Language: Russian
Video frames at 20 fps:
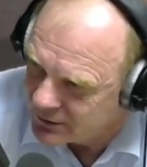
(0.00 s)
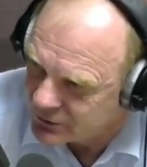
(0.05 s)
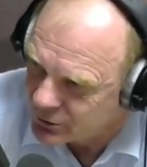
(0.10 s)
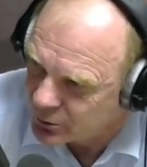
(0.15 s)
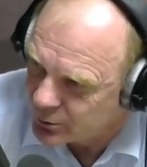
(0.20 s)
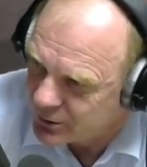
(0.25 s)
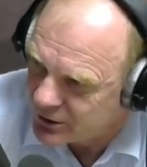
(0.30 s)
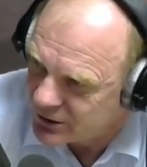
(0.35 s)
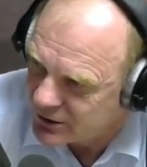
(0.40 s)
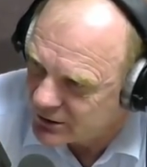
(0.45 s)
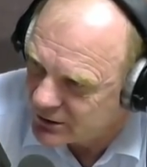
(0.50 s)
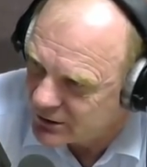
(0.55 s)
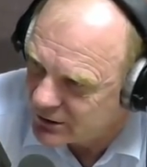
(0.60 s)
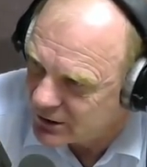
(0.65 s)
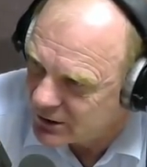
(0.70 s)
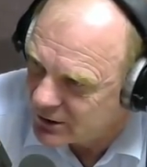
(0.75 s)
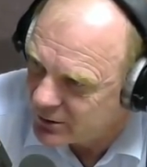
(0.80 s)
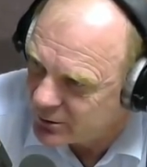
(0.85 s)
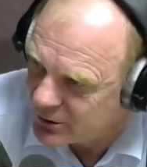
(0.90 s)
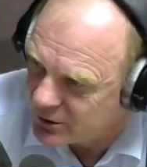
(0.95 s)
вступает
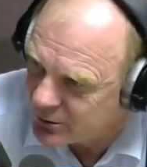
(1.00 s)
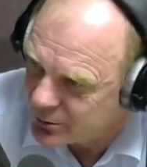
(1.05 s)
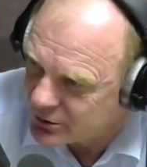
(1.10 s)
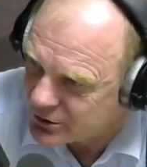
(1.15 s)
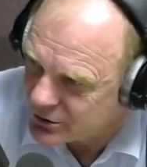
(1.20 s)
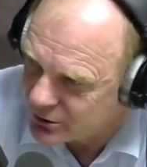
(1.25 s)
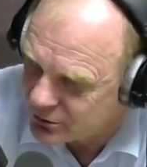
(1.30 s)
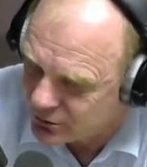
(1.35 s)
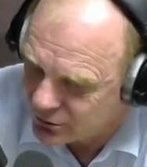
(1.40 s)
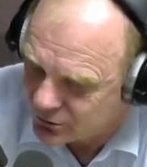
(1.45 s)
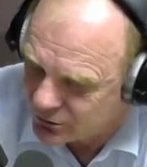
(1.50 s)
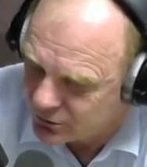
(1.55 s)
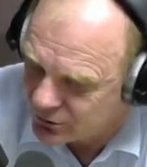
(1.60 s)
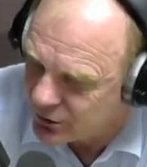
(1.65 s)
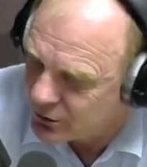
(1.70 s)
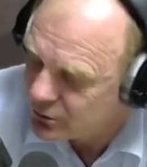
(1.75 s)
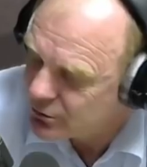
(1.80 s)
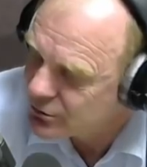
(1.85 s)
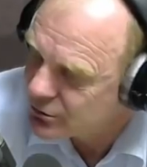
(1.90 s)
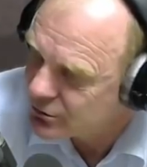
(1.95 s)
ногами на
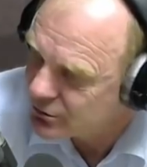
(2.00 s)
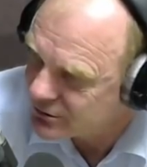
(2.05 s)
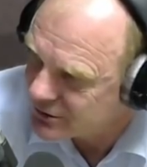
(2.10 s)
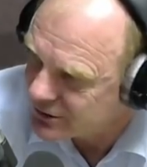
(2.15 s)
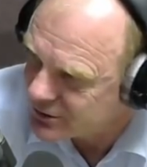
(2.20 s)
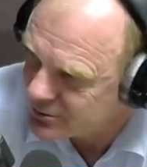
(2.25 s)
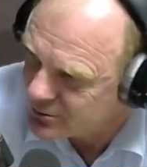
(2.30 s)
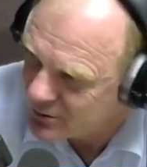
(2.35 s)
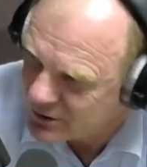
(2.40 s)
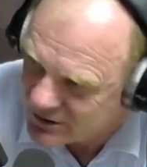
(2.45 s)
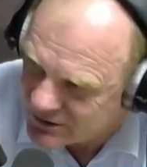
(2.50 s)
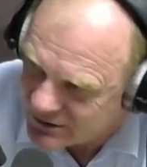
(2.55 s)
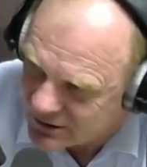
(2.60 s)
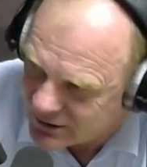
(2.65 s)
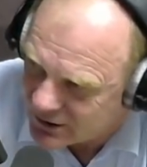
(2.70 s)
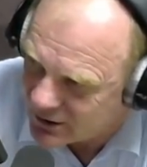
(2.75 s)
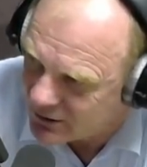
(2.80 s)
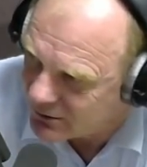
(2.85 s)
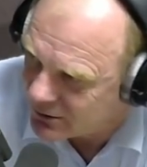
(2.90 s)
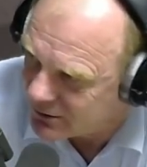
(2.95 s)
пешеходную дорожку, значит, мы
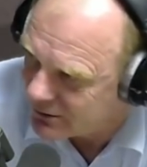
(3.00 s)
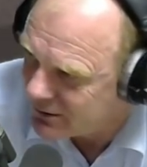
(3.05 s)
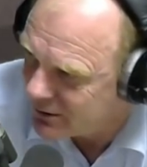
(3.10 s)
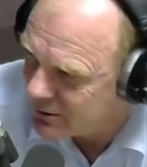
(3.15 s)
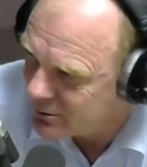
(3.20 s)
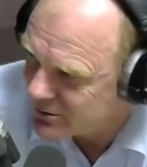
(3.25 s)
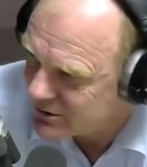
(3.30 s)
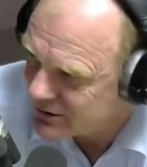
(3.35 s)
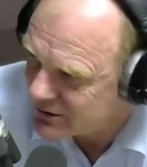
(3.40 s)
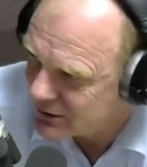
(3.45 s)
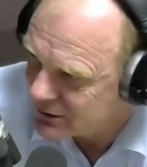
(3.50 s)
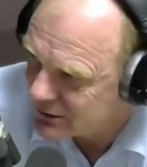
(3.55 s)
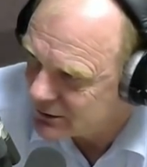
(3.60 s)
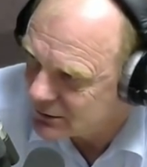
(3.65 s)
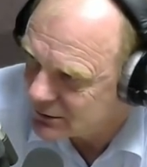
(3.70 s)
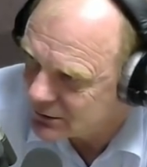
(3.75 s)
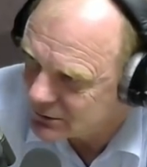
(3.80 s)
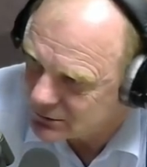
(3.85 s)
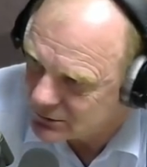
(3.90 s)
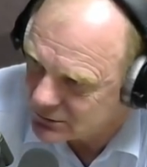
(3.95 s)
останавливаемся,
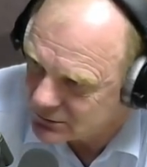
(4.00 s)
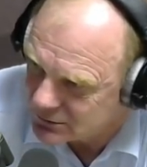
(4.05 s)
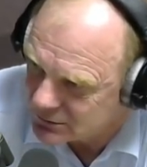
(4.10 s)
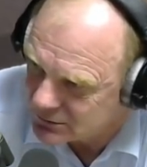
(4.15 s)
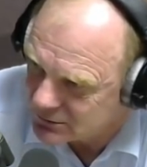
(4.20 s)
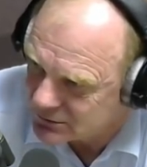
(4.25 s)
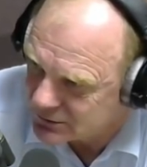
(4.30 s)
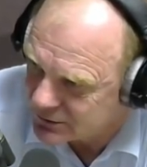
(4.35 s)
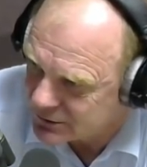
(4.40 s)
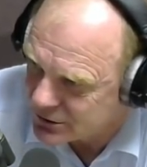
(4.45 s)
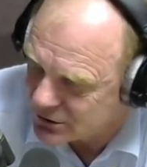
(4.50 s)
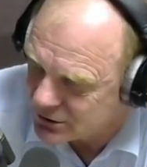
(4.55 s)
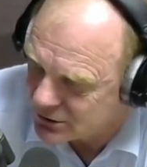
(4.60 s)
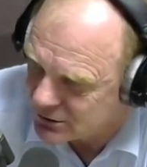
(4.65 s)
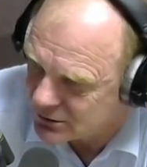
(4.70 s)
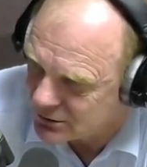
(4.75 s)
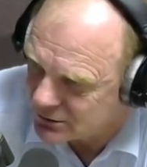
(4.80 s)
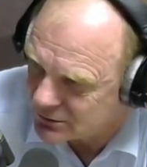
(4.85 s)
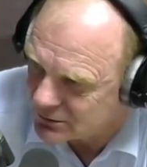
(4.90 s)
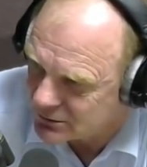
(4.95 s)
э, значит,